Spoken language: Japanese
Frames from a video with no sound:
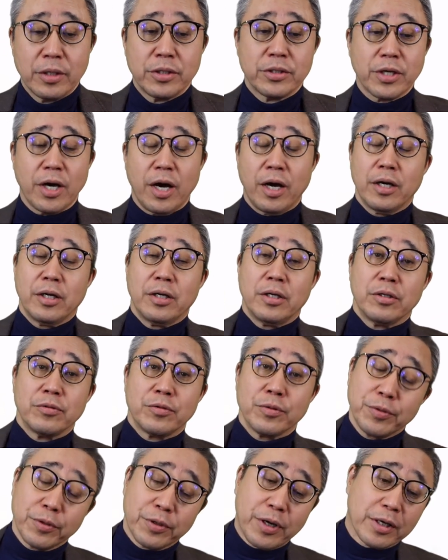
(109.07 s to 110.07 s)
じゃあ
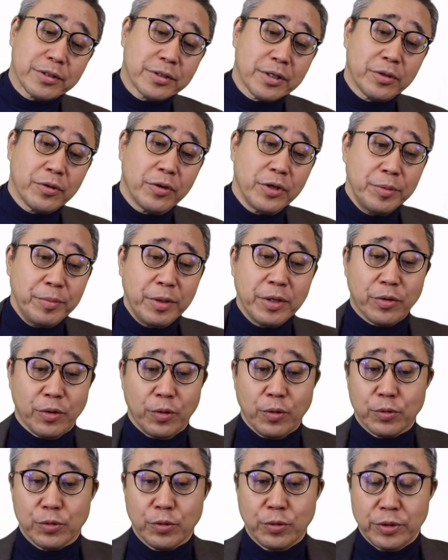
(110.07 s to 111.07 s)
夫婦合算の意味と
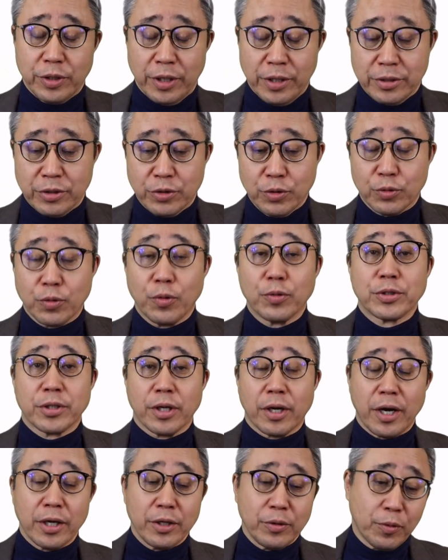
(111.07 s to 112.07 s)
いうことでね、ちょっとお
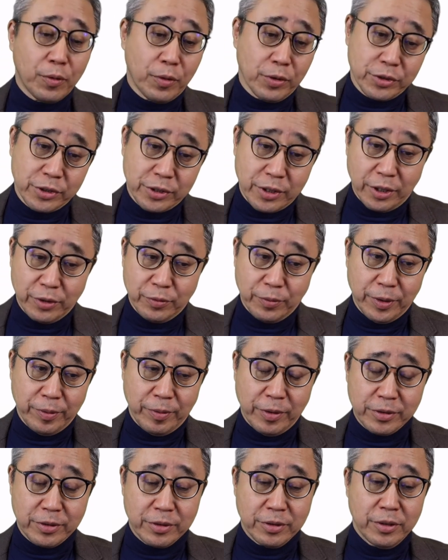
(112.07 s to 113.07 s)
さらいをしたいと思い
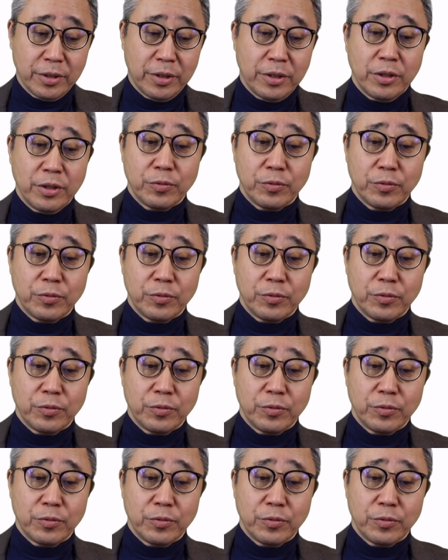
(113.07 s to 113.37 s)
ます。